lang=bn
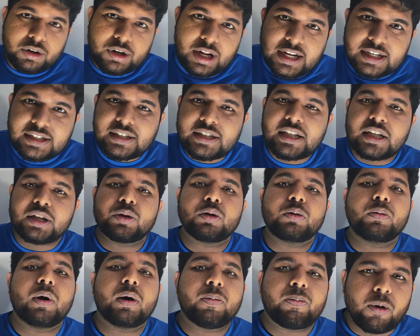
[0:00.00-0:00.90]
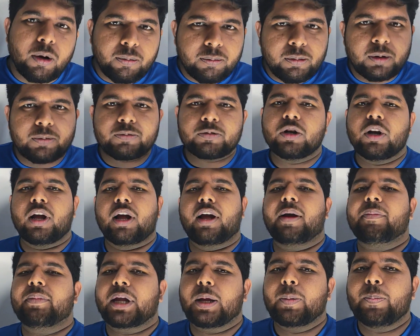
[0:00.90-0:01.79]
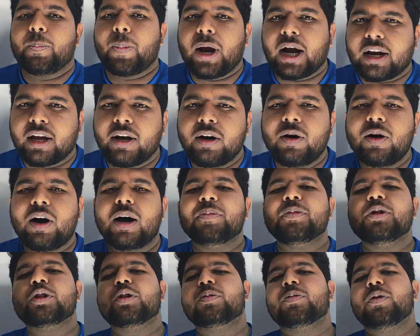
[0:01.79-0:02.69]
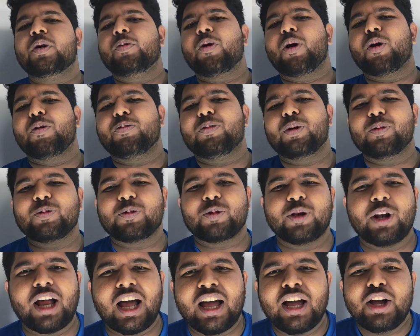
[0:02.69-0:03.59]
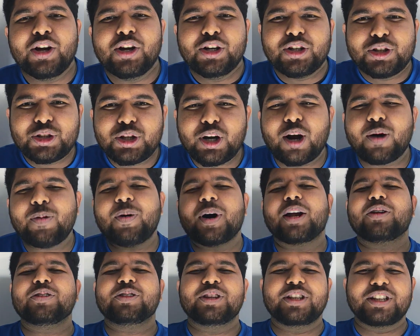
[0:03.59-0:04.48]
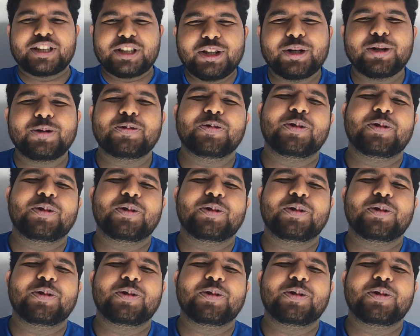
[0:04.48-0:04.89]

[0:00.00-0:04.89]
যেন নেক্সট দিন তোমার প্রবলেমগুলো আমাকে পাঠাও আমি তোমার প্রবলেমগুলো সবার উদ্দেশ্যে